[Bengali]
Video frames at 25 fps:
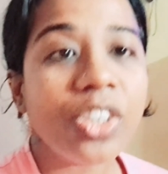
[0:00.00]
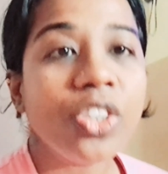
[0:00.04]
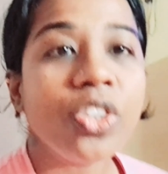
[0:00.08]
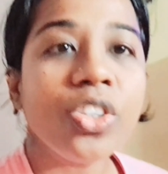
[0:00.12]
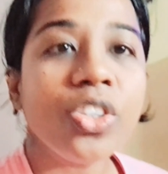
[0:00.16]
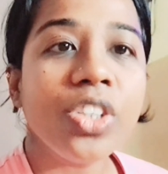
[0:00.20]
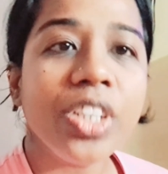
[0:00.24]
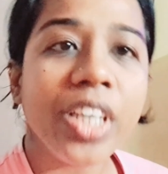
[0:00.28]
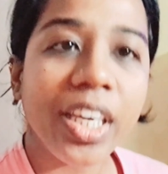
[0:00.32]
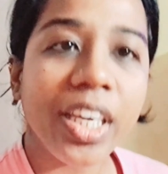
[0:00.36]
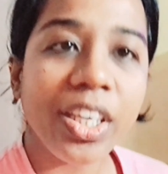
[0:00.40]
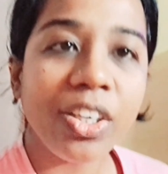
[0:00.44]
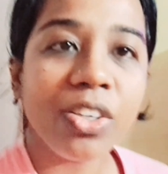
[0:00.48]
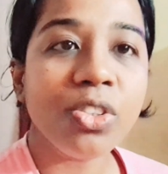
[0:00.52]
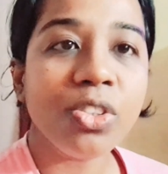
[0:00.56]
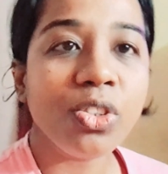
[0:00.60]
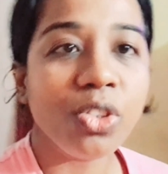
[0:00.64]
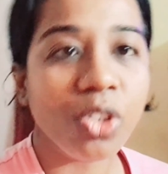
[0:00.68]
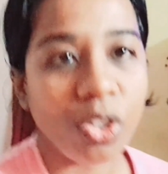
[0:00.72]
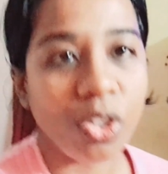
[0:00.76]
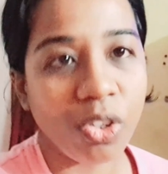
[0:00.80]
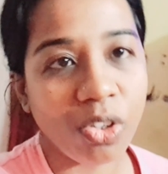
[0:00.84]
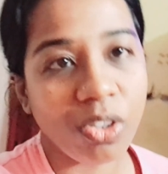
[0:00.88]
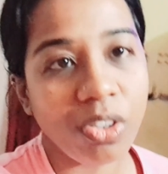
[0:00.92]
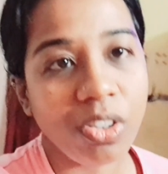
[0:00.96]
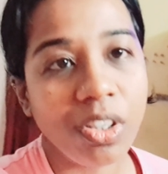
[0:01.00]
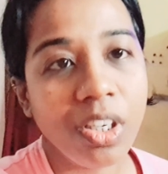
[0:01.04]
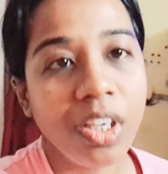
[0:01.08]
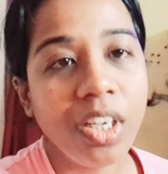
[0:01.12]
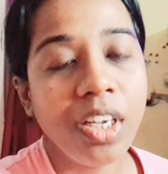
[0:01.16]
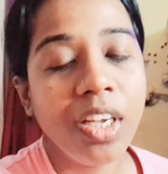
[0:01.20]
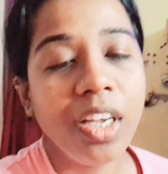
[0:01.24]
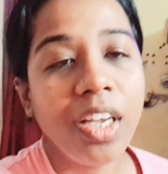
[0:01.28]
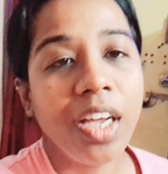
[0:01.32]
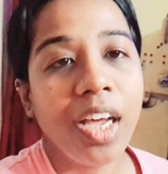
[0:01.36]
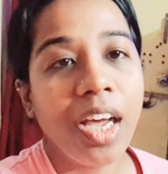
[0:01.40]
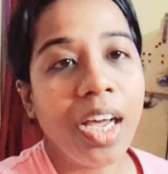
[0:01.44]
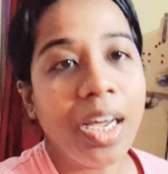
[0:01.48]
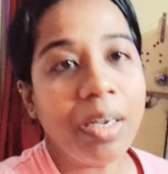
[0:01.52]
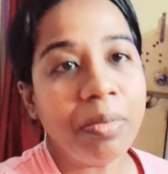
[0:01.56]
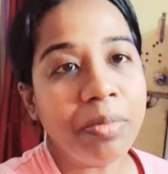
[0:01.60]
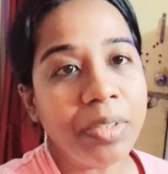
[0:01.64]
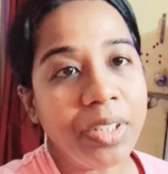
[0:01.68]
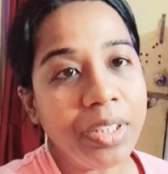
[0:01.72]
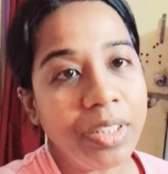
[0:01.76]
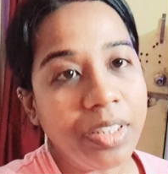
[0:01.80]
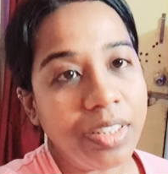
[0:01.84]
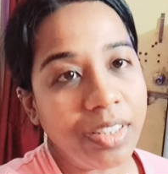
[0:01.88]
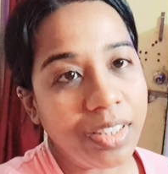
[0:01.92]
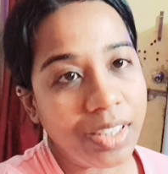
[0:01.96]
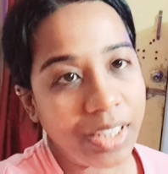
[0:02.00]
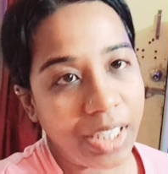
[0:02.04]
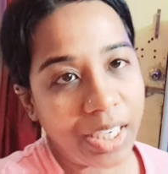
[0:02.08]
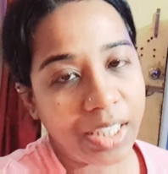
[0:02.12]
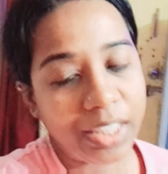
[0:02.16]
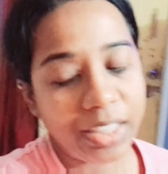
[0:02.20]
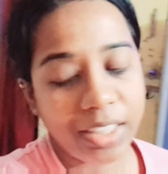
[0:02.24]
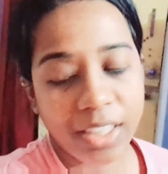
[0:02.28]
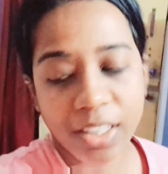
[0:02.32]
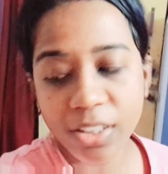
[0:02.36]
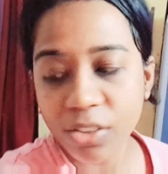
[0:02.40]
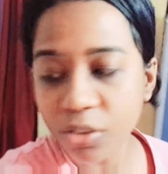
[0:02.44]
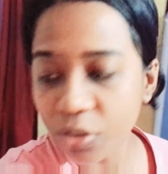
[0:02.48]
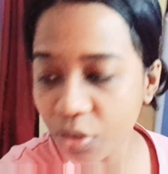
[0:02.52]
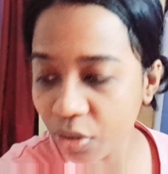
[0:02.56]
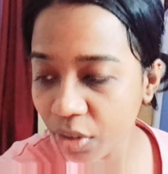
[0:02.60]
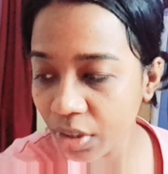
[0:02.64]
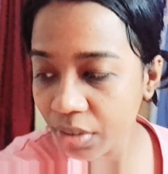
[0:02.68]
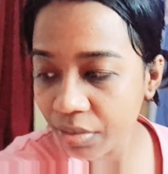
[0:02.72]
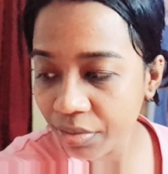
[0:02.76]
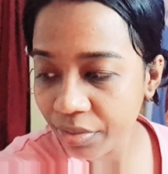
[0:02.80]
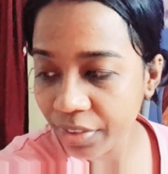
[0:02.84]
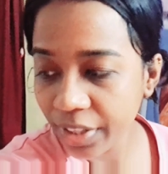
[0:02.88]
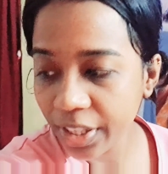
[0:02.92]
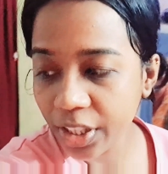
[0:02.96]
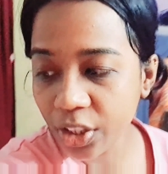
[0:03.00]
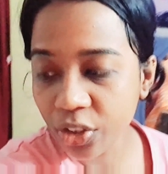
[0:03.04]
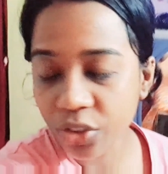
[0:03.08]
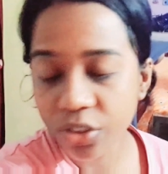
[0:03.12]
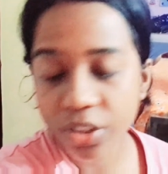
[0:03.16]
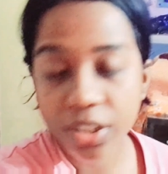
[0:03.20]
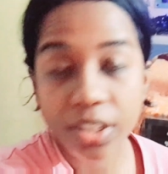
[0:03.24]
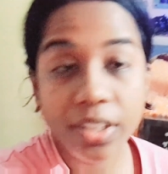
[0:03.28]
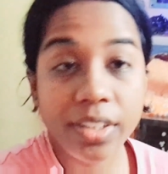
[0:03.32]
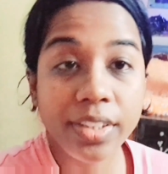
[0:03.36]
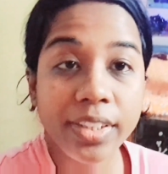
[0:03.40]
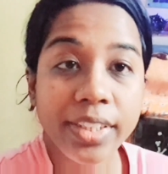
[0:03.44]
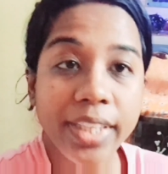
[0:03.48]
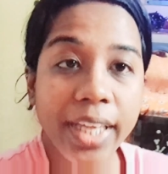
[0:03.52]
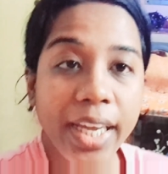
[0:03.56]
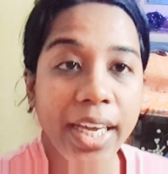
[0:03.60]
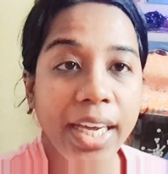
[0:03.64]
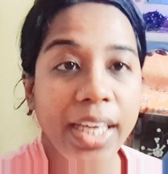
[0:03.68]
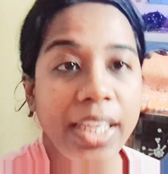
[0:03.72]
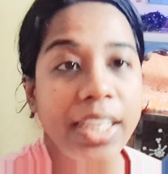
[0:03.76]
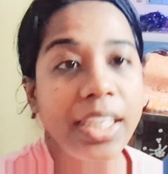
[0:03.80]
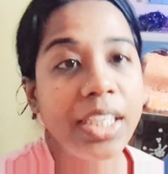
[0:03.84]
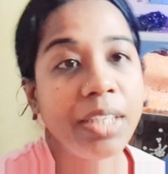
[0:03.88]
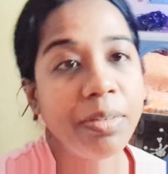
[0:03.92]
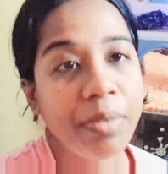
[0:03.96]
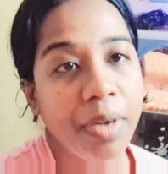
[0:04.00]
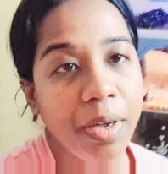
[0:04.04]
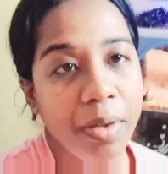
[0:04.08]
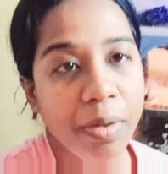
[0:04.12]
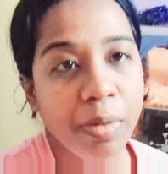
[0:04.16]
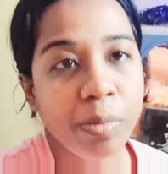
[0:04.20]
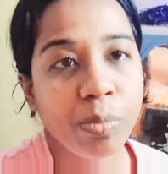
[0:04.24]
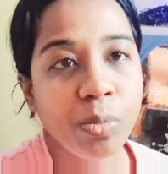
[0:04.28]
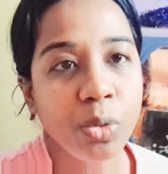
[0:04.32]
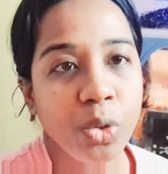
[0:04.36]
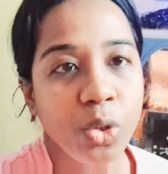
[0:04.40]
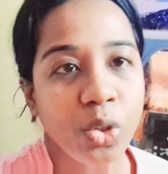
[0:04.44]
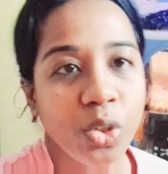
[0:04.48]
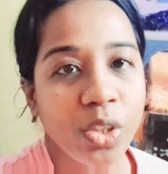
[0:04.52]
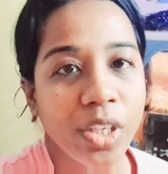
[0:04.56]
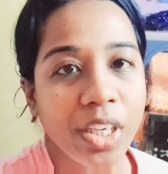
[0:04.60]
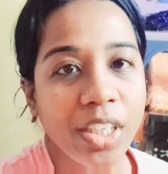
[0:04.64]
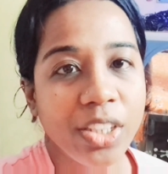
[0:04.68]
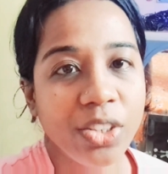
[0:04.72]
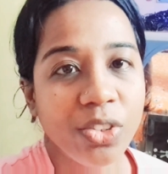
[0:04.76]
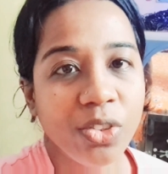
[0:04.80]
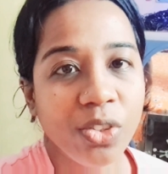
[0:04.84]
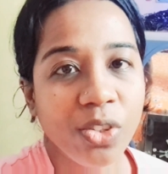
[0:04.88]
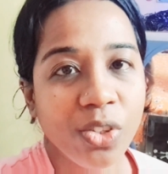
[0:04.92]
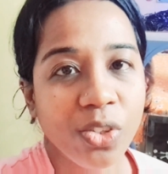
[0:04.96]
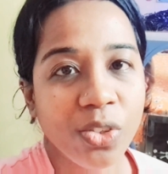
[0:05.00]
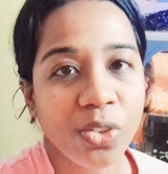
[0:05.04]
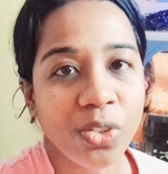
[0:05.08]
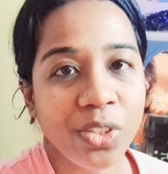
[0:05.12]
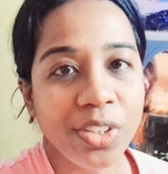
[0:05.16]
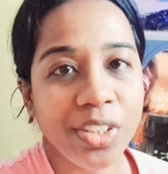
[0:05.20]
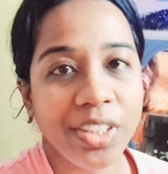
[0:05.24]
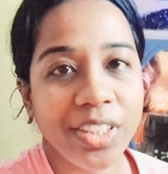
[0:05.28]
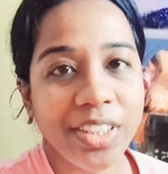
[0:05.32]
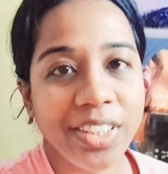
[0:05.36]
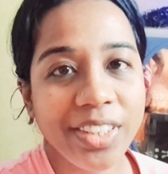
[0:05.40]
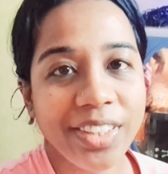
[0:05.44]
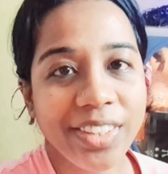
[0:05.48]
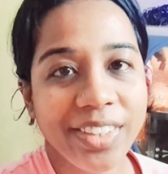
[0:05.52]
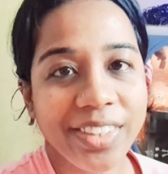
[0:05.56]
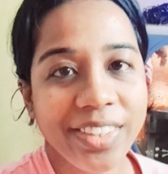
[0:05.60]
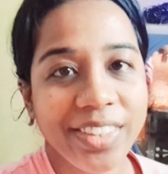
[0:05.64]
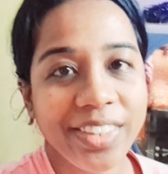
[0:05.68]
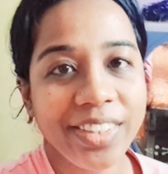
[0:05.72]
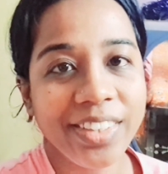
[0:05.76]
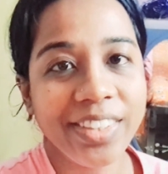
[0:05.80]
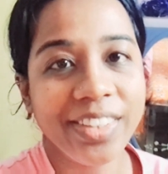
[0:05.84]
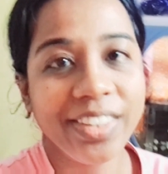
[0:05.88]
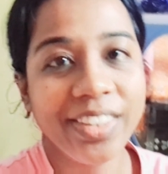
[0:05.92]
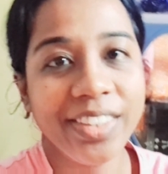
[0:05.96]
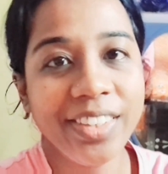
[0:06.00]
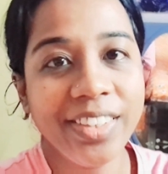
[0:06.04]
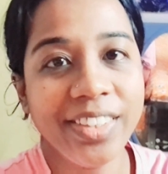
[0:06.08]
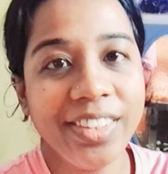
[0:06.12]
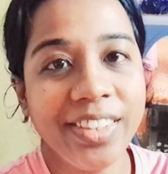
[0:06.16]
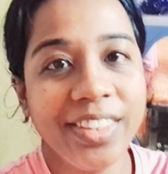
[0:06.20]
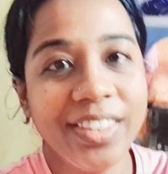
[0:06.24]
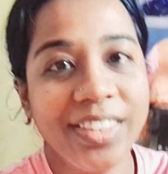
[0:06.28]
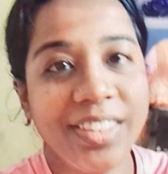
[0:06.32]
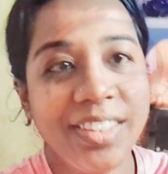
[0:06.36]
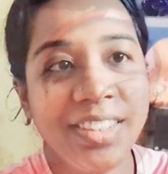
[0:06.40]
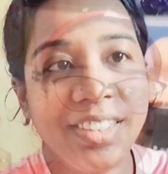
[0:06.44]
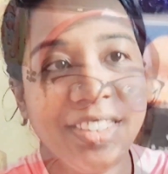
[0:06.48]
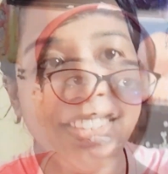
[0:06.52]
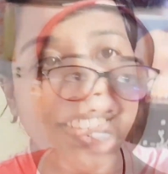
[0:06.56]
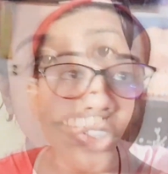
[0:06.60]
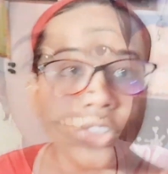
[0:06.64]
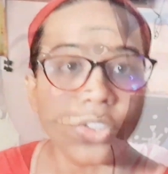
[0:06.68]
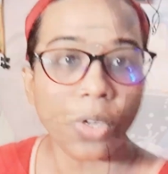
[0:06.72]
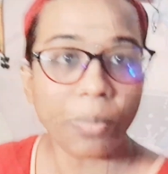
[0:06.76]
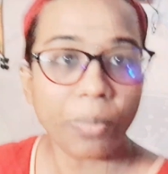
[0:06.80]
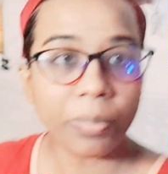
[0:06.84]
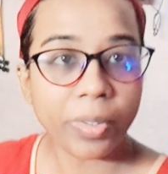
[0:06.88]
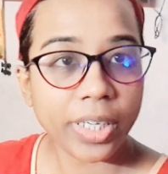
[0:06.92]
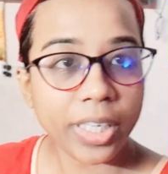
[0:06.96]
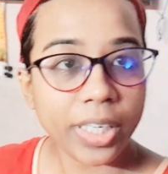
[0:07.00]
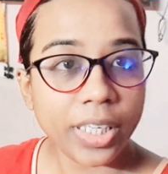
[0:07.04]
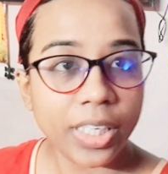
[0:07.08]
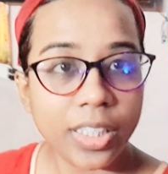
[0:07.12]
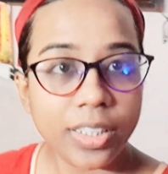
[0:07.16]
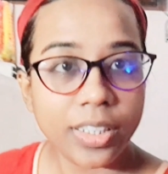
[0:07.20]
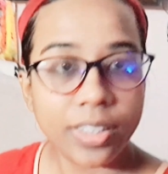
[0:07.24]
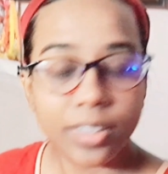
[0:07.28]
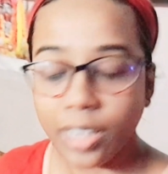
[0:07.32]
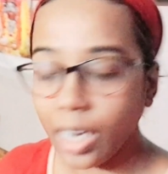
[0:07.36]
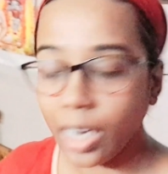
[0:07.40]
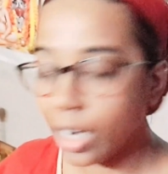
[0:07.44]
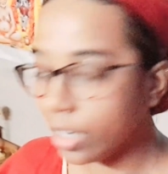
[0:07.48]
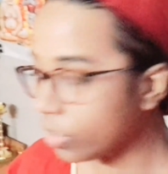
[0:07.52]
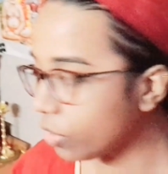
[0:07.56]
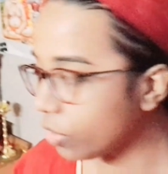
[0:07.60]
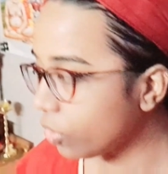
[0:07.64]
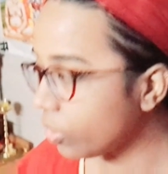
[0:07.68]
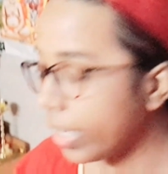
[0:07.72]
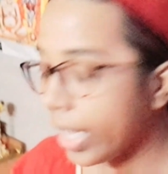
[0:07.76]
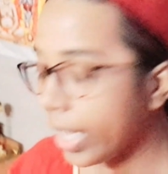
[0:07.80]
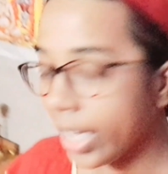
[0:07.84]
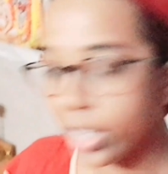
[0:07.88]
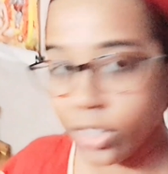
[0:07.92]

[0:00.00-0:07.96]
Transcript: তো যাই হোক চলো আমি স্নান টান করে ফ্রেশ হয়ে দেখাই কীভাবে আমি পুজোর কাজগুলো করছি তো আমি এখানে স্নান করে